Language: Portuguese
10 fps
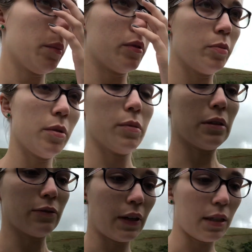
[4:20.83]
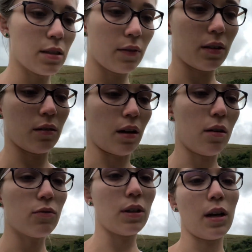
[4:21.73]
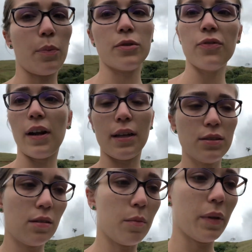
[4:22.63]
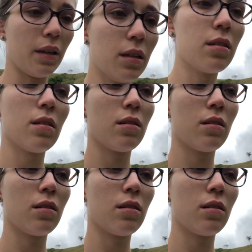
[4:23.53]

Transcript: pro primo do Fred, que é veterinário. Vou ligar pro Fred também.